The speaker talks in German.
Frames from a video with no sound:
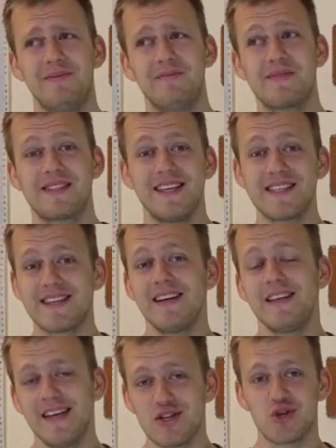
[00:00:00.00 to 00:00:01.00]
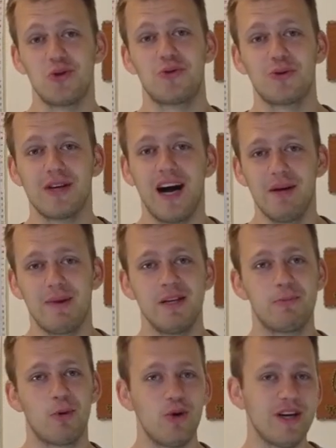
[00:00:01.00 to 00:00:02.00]
ähm, sie ist halt jetzt schon total
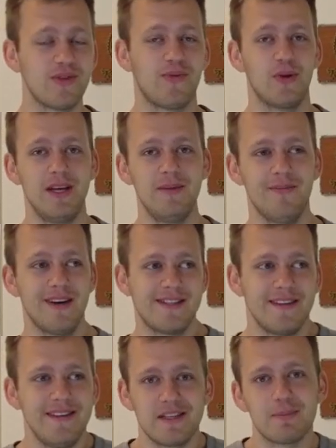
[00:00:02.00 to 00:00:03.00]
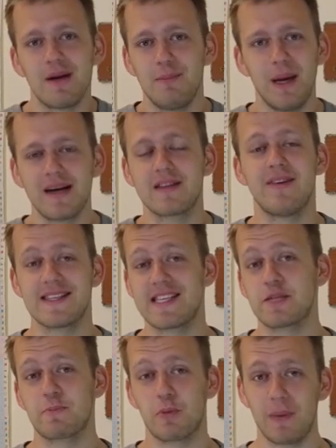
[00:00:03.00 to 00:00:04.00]
manipuliert von ihm, weil sie nicht mal merkt, was
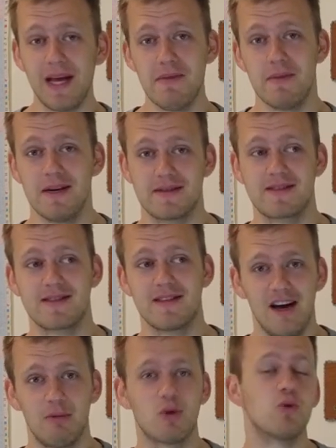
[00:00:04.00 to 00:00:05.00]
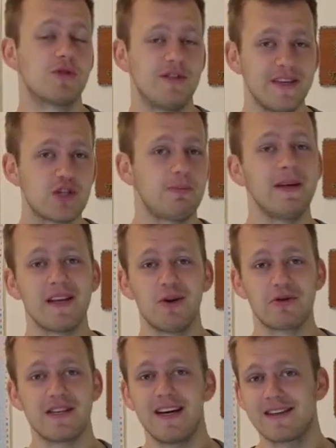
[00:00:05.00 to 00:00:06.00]
das Problem ist. Aber gut, sie wird später
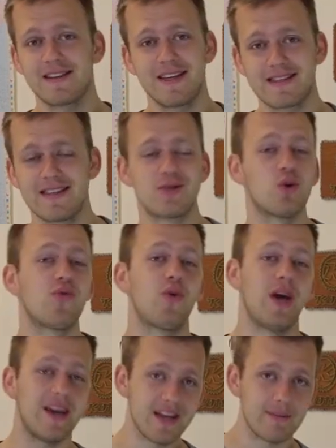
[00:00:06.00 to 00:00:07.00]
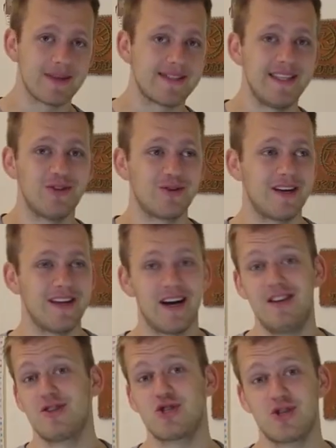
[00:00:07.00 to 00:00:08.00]
auch sagen, dass es durch vorherige Beziehungen
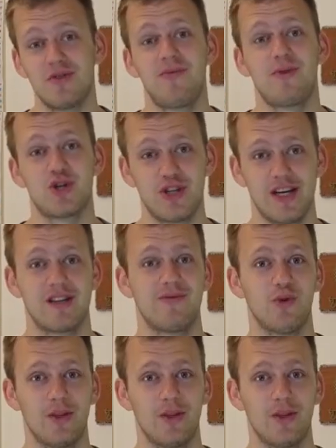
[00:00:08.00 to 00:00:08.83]
alles schon verstärkt